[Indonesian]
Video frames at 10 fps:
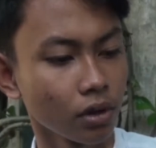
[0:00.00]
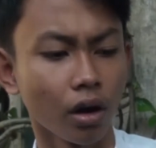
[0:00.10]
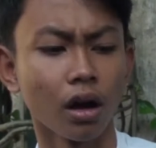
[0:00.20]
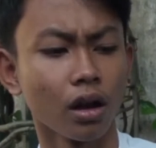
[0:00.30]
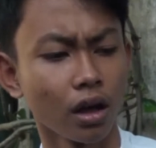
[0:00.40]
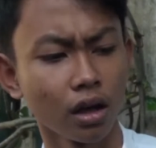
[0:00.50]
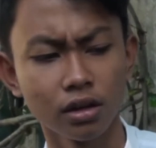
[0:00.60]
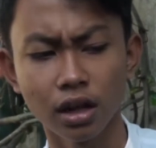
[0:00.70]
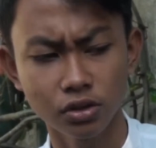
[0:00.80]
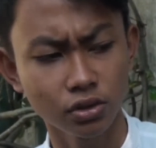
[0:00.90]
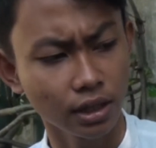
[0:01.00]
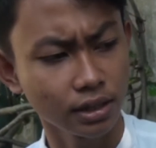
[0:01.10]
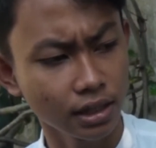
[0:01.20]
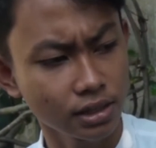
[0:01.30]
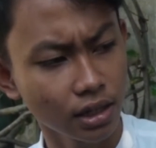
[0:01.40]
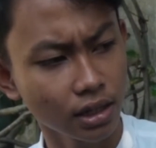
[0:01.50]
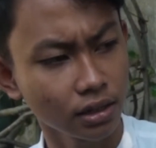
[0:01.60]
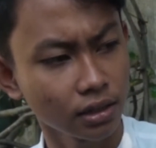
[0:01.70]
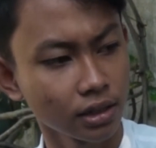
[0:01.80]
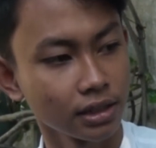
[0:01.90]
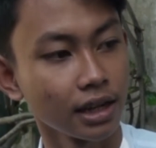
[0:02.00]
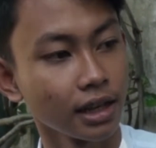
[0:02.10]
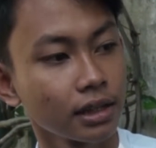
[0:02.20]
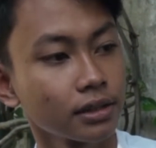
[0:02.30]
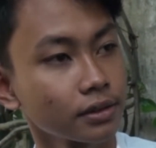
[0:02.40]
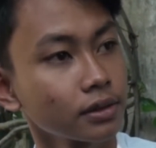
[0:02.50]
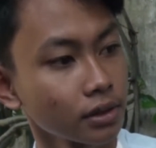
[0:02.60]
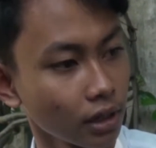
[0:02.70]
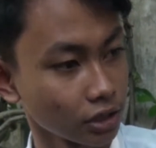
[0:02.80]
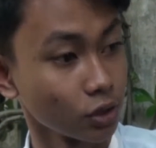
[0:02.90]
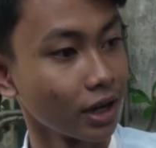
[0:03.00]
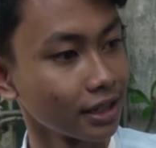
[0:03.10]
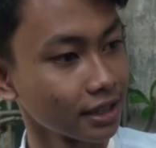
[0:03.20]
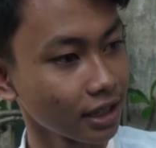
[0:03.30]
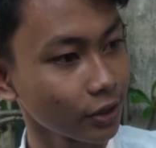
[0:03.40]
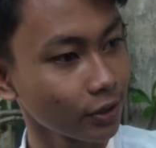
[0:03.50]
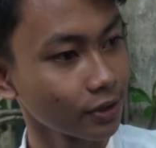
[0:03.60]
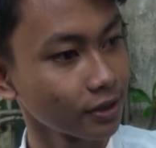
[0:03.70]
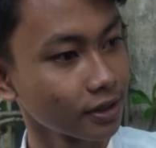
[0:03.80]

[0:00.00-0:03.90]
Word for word: Alah, dilanjut nanti aja. Kita lihat hasil ulangan kita yuk.